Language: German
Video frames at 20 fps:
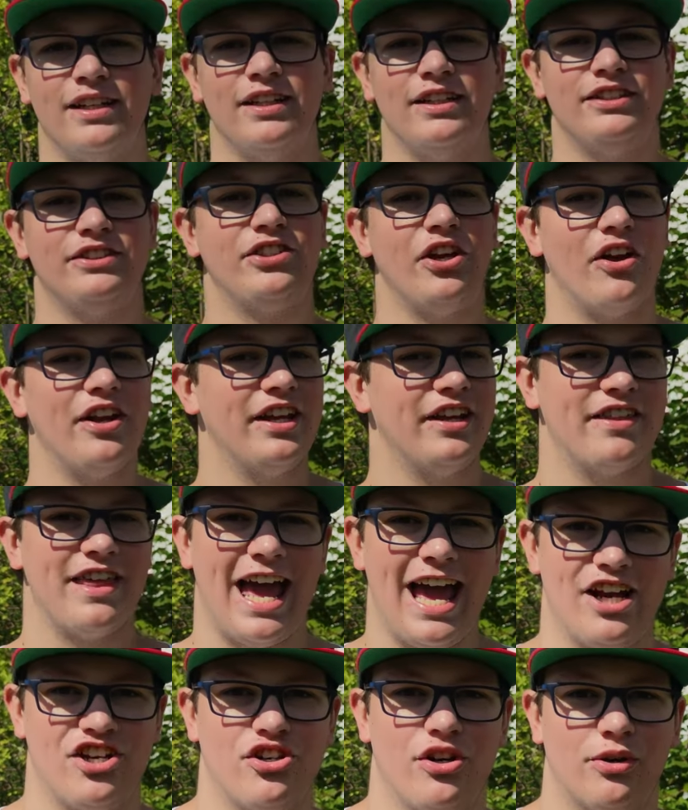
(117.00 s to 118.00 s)
Sonic the
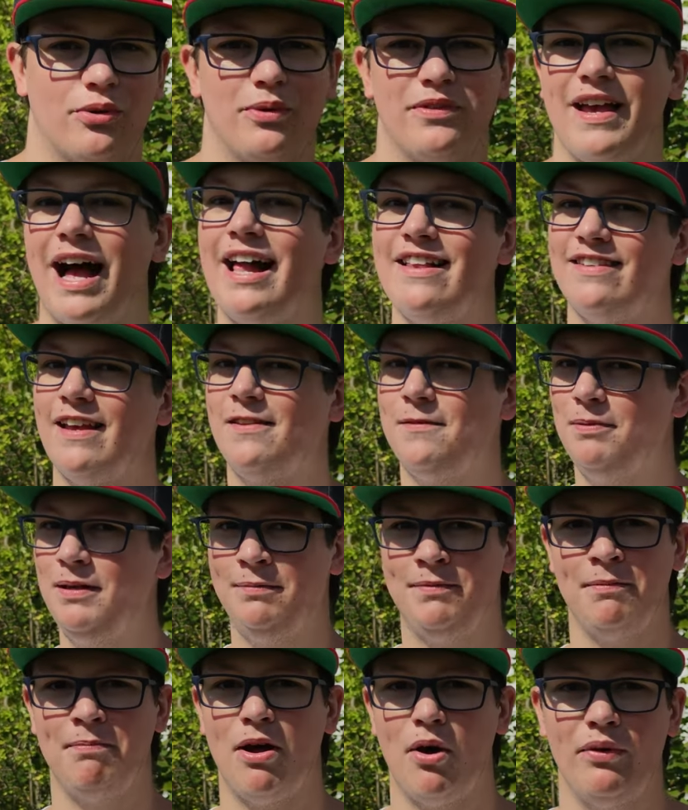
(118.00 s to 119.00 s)
Hedgehog, unser allseits
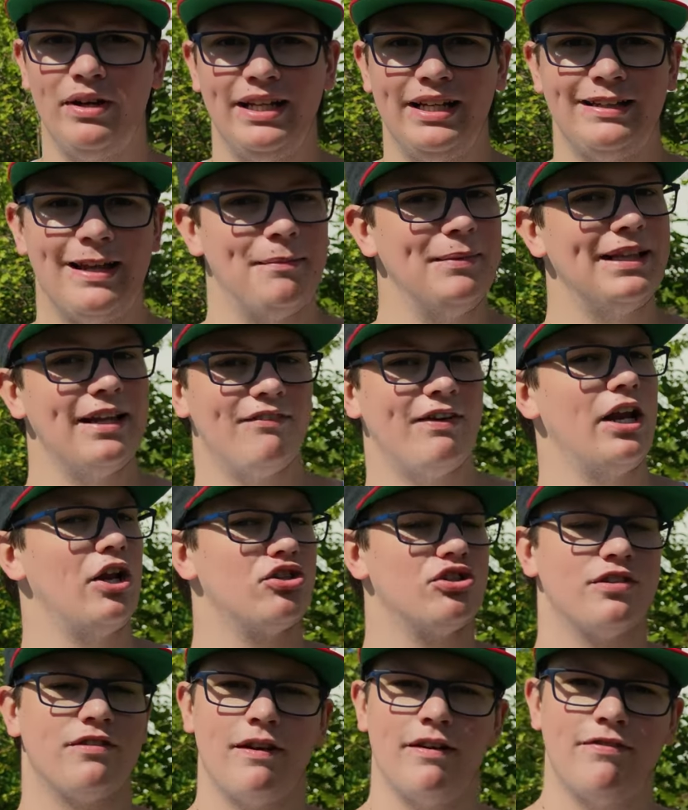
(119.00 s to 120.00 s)
beliebter blaue Igel, der mittlerweile auch
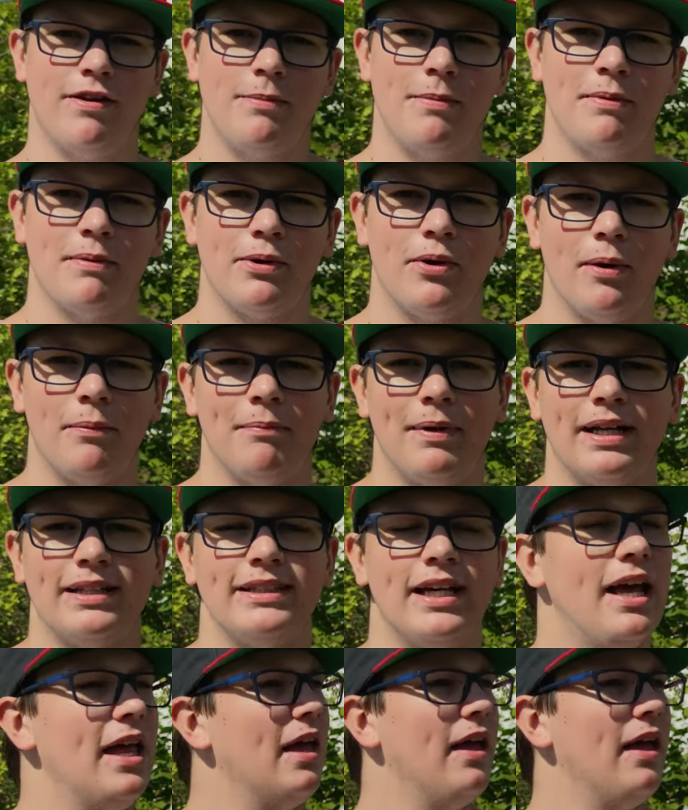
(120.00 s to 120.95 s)
schon zwei Filme bekommen hat,